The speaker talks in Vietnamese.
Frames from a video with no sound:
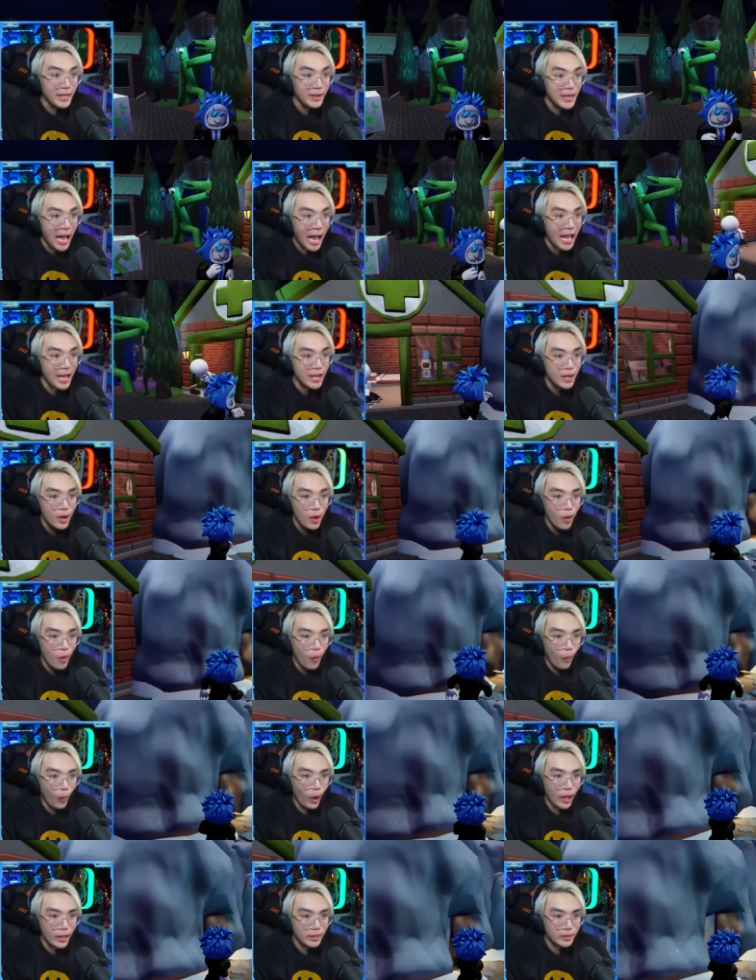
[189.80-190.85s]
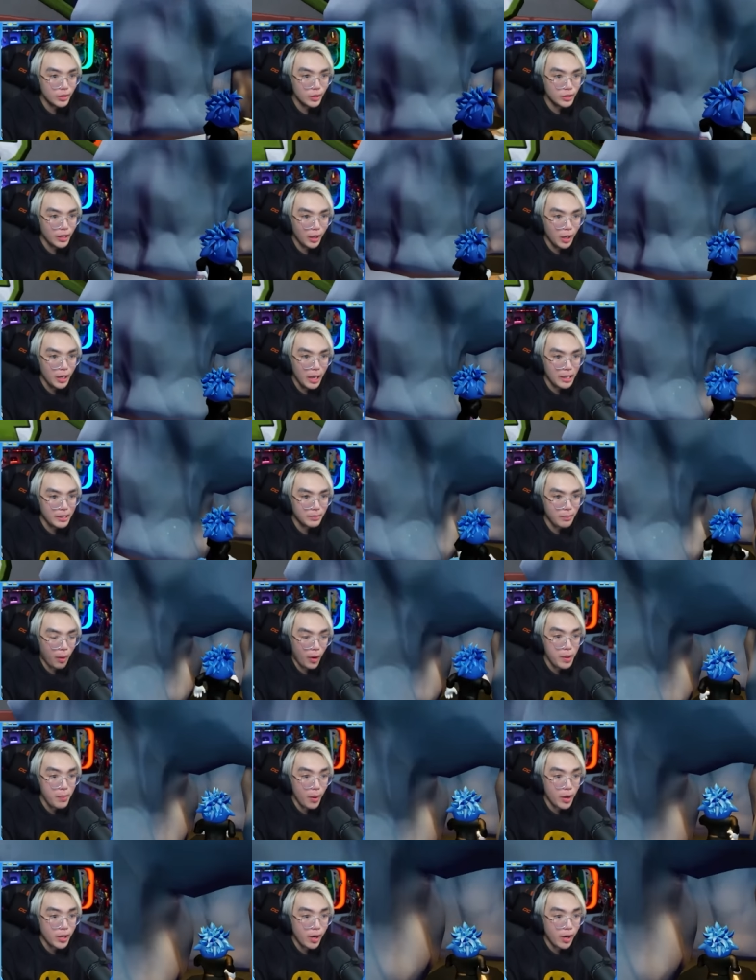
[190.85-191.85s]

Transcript: nữa vậy ui tôi tưởng là mỗi mỗi